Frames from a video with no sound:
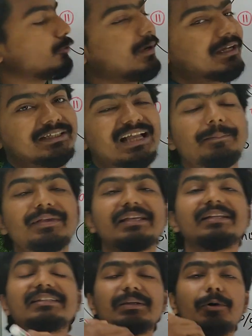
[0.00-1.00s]
চতুর্ভাগ থেকে আমি
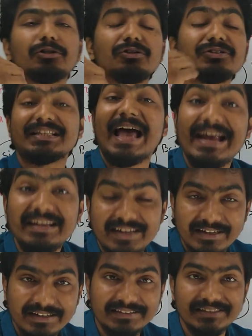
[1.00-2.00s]
কি নিচ্ছি বলতো
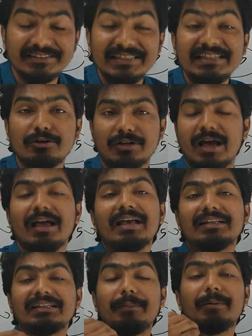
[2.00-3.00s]
সাইনটা নিচ্ছি চিহ্নটা
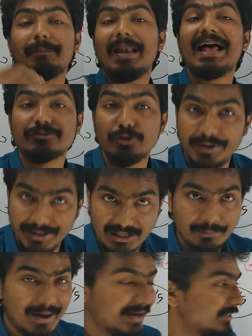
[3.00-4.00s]
যে আমার প্লাস হবে
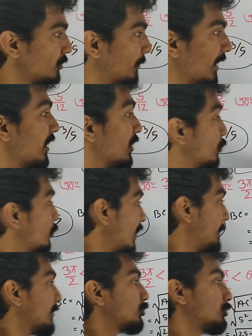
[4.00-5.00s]
নাকি মাইনাস হবে দুই
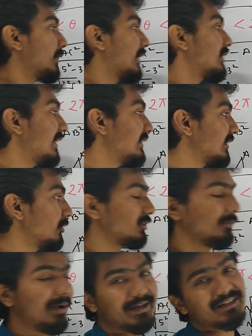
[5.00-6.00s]
নাম্বার চতুর্ভাগে টেন থিটা
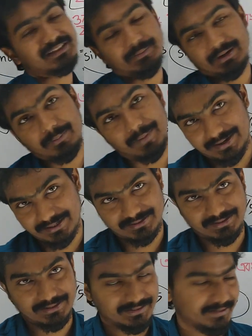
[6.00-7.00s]
হচ্ছে মাইনাস তার মানে আমি
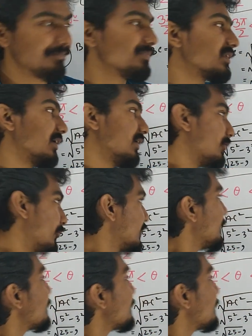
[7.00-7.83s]
মাইনাস নিয়েছি গুড